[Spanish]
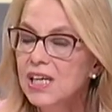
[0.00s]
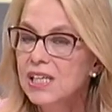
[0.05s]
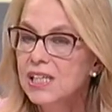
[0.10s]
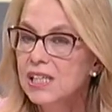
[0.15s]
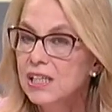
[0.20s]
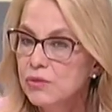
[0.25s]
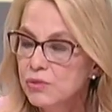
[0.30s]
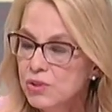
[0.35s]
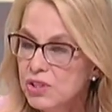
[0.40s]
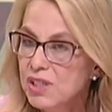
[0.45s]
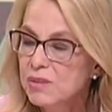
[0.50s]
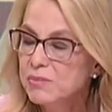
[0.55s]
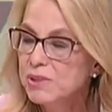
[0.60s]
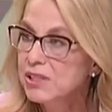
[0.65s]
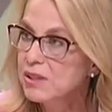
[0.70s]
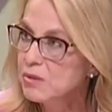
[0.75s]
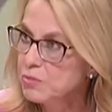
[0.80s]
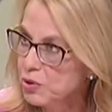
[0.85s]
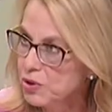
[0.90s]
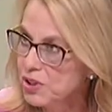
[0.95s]
Y
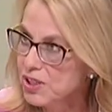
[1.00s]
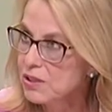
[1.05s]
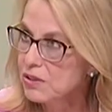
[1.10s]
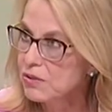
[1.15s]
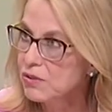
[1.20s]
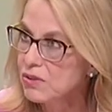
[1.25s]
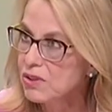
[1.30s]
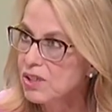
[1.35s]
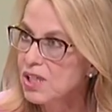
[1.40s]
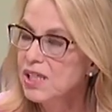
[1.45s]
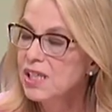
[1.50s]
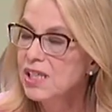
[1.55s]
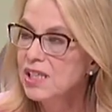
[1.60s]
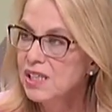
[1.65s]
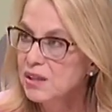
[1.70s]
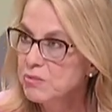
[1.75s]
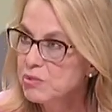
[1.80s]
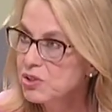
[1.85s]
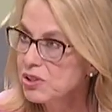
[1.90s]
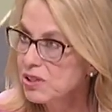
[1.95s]
justamente por eso
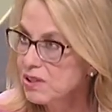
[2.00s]
hemos